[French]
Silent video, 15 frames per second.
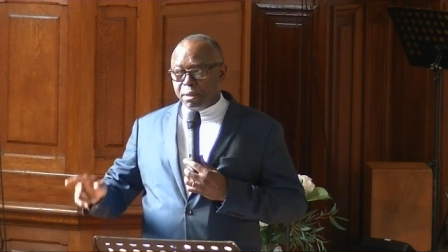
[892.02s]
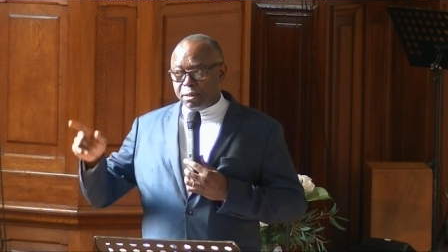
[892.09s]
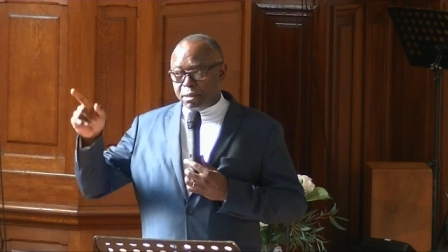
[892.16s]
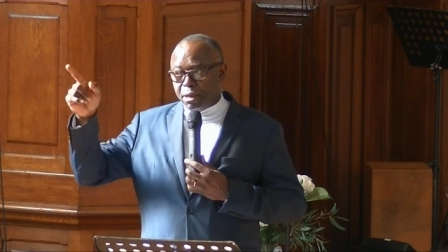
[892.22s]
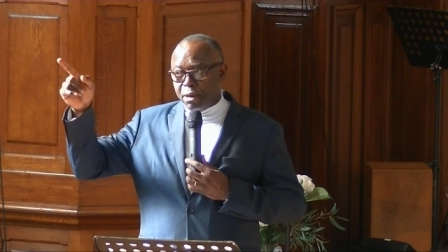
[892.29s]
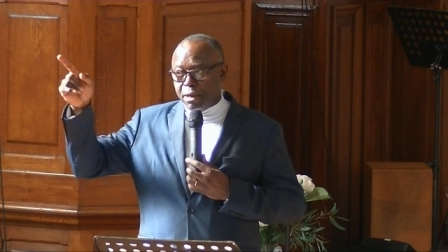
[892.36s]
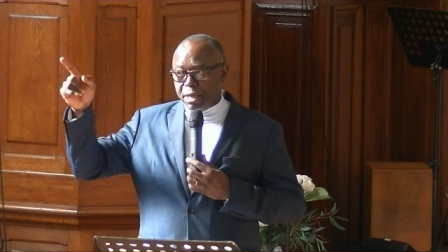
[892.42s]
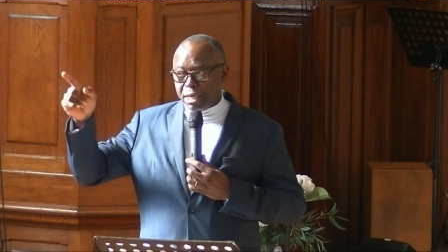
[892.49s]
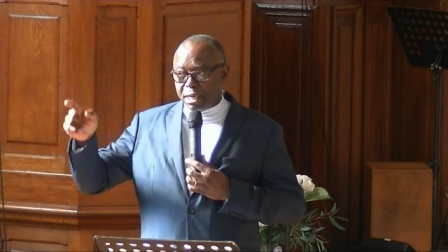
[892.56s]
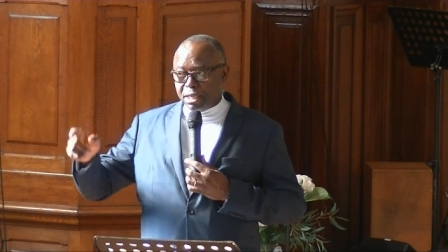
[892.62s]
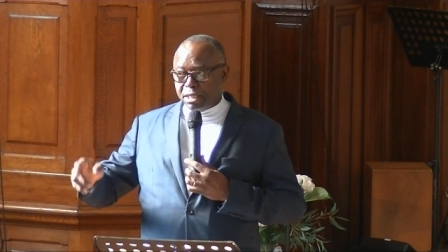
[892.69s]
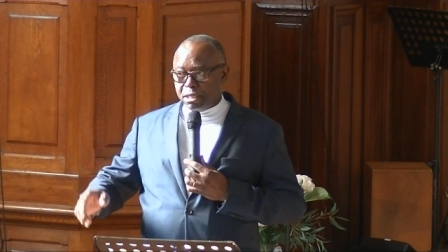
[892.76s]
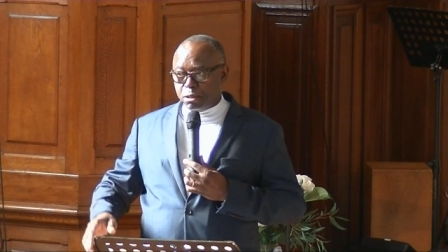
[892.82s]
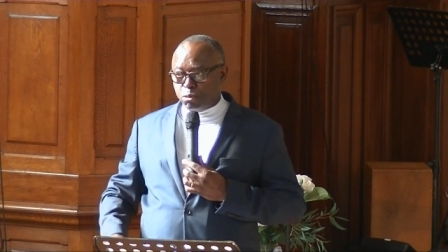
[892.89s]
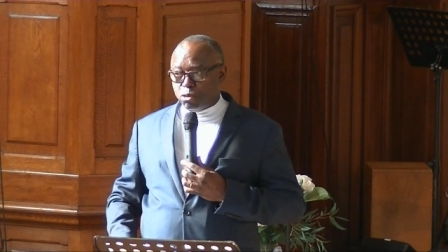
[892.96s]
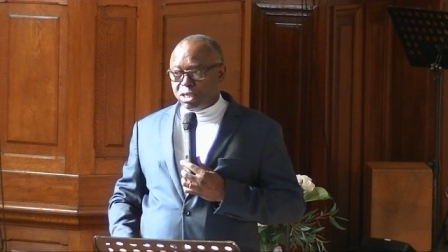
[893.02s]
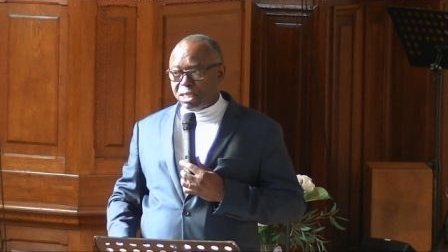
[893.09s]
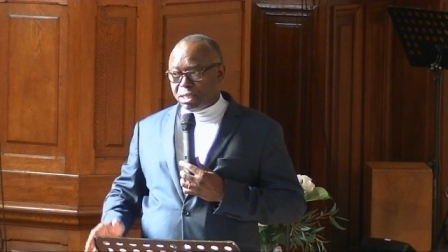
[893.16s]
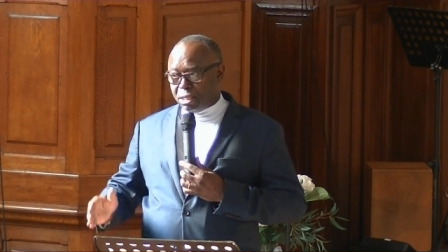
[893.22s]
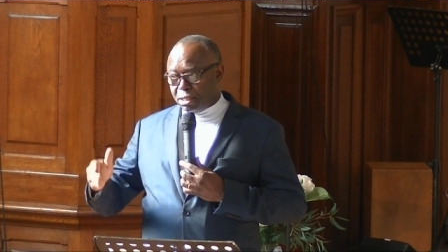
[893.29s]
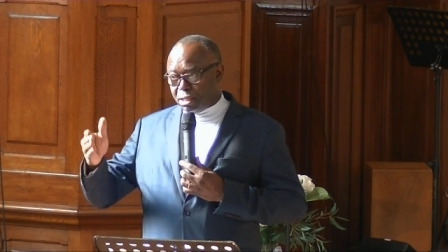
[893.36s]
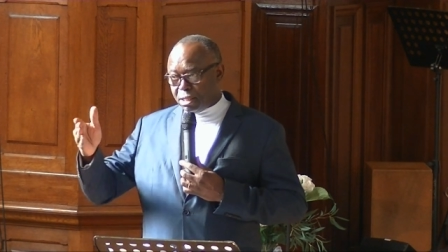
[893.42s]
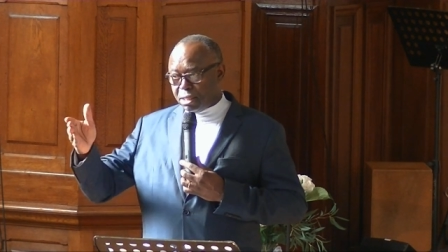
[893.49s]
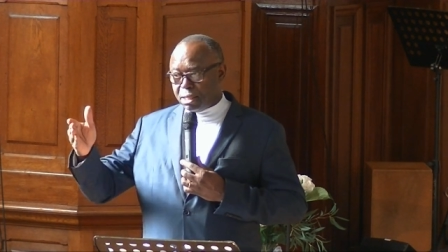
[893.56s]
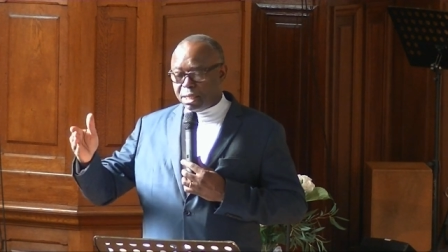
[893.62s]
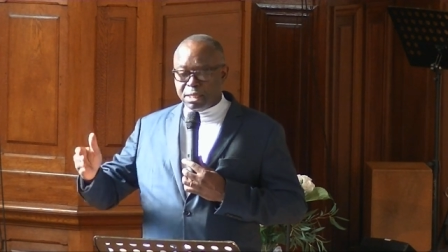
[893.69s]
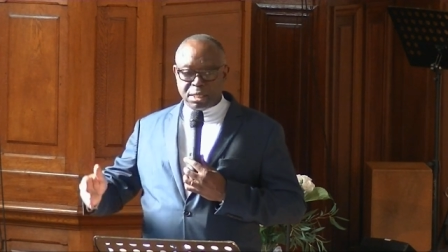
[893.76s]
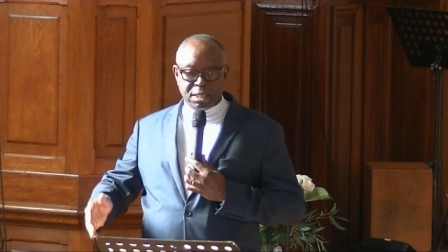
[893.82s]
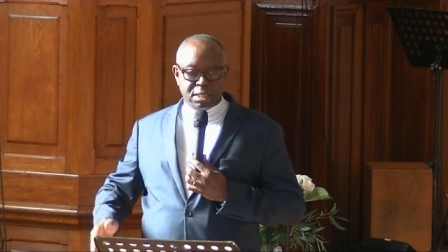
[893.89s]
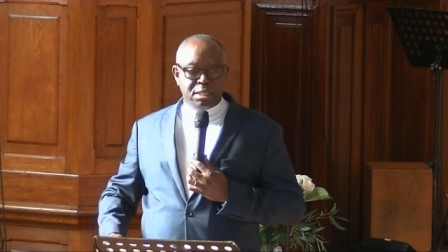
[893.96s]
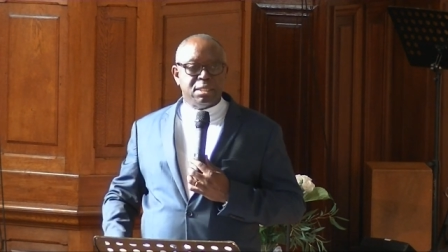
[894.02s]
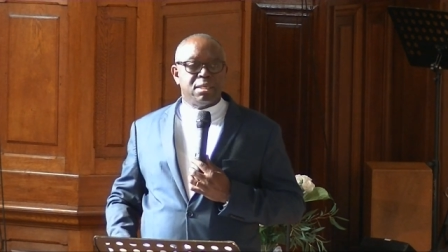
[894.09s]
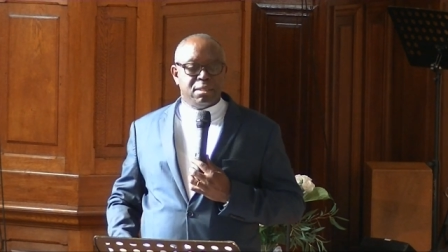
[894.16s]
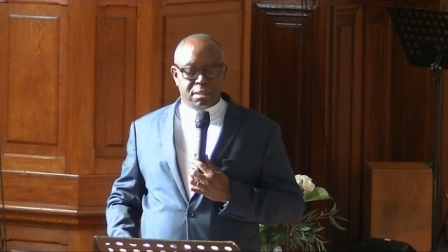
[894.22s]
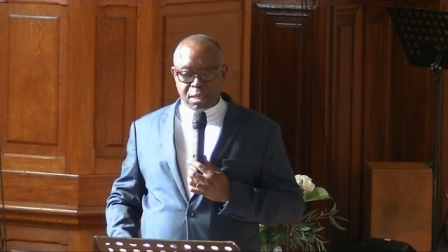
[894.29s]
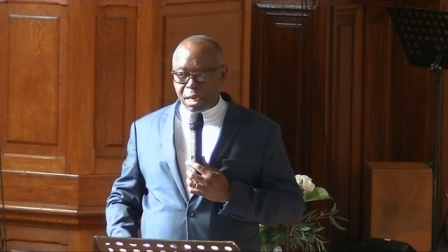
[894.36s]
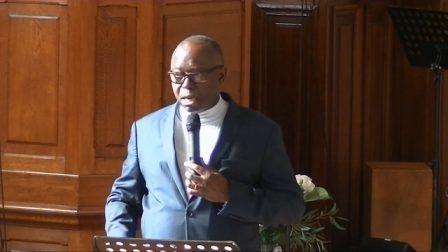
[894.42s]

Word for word: dans l'église de Poissy, c'est-à-dire à,